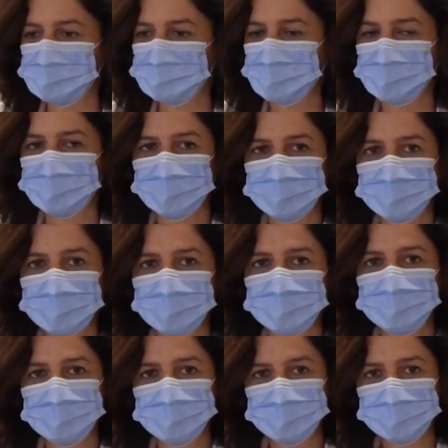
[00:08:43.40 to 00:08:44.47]
Sonra da
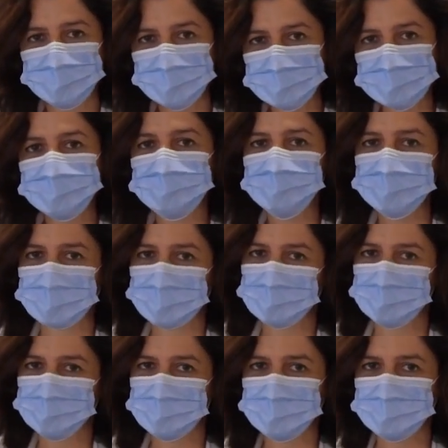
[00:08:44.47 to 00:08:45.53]
vizitimize
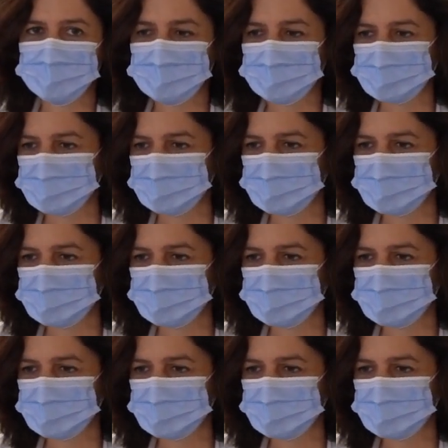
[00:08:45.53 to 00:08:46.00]
geçeceğiz.